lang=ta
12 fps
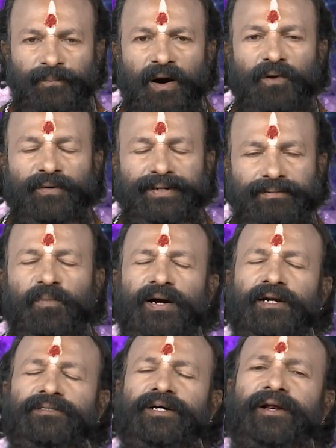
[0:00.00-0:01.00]
பார்வை
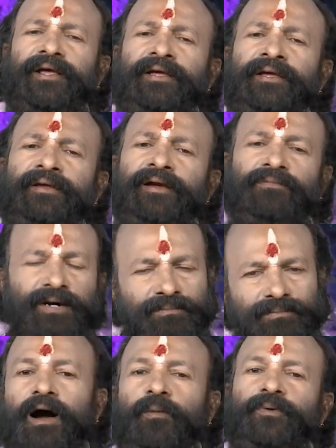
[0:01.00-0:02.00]
பணம் நிறைய
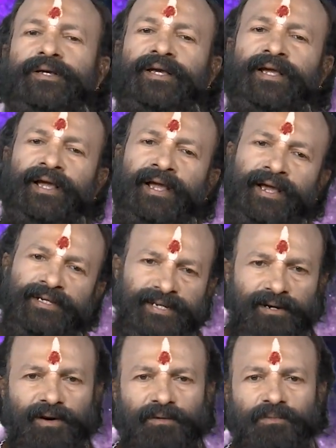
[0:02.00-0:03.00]
வரும் அப்படியே
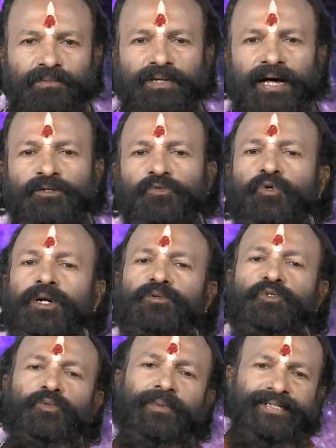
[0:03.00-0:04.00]
செலவாகும் அது சுல
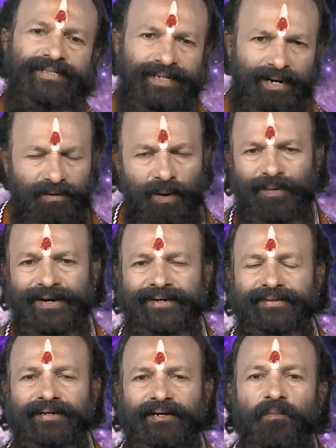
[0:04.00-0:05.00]
சுப செலவாக
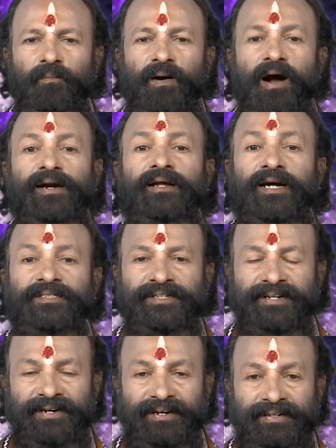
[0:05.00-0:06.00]
பண்ணிக்கிட்டுங்க
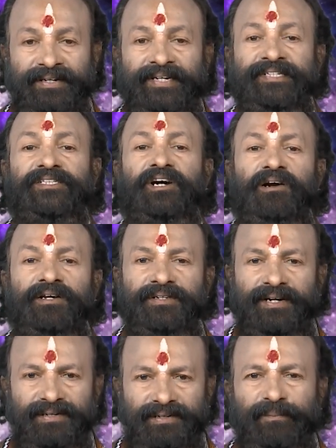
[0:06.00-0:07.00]
பாடலாசிரியர்கள்
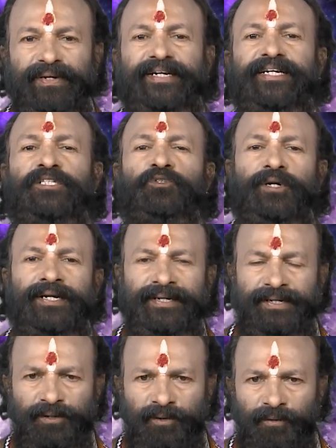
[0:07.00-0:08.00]
எழுத்தாளர்கள் மீடிய
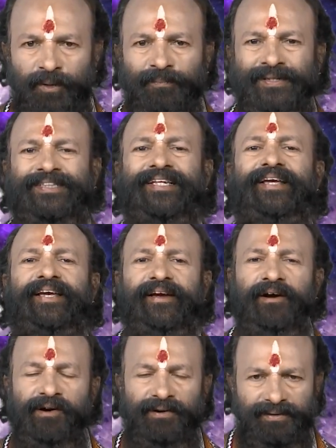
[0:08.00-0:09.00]
துறையில் இருக்கிறவர்கள்
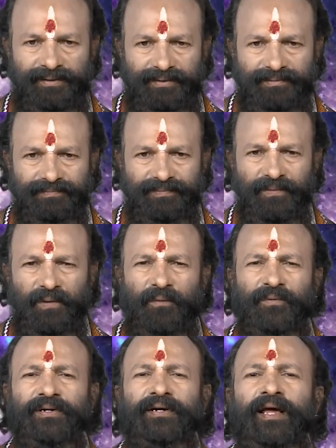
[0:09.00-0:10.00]
பத்திரிகையாளர்கள்
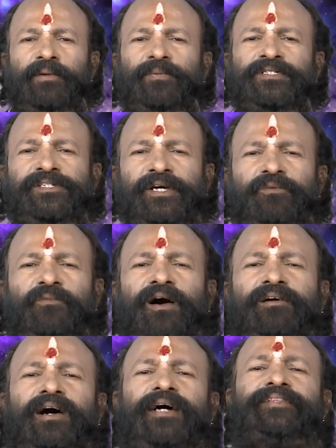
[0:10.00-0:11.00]
அவங்களுக்கெல்லாம் இப்போ
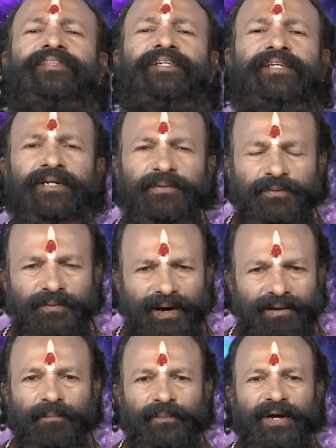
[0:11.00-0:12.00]
செல்வாக்கு அதிகம் இருக்குங்க
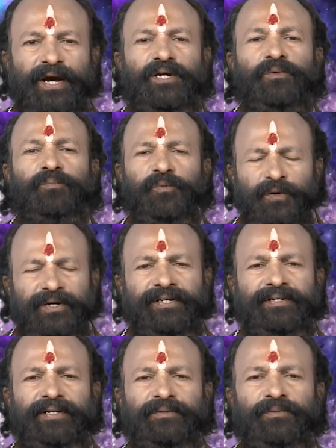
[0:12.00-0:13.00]
பேரும்
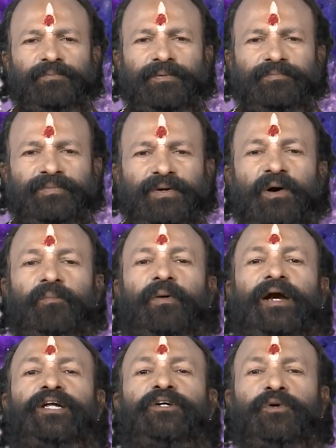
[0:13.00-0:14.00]
புகழும் கிடைக்கும் இப்போ
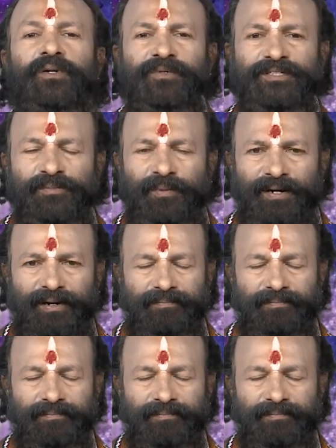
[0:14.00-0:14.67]
பள்ளிக்கூடம் வச்சுருப்பாங்க